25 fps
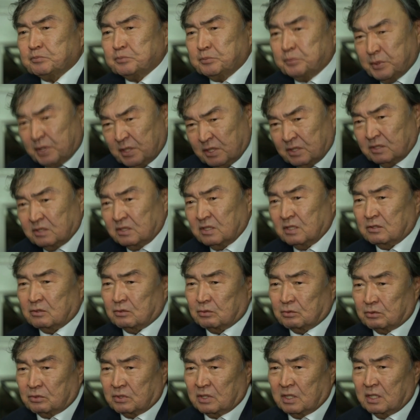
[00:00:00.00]
Прийти
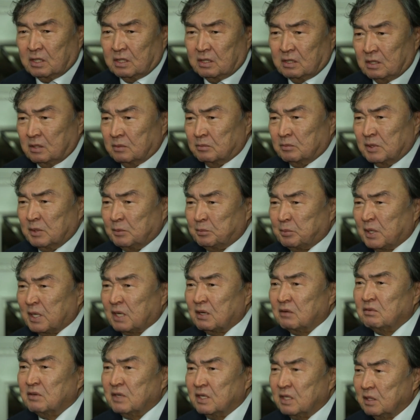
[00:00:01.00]
туда, и мы
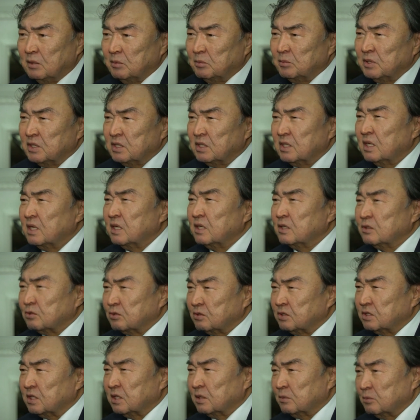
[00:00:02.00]
поговорим и на
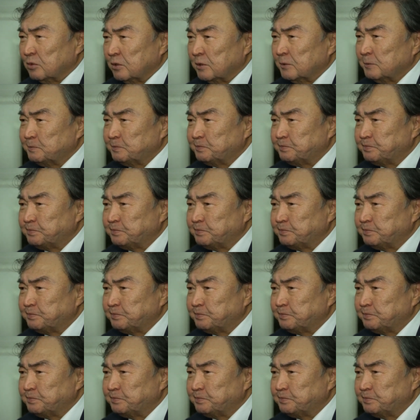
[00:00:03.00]
эту тему.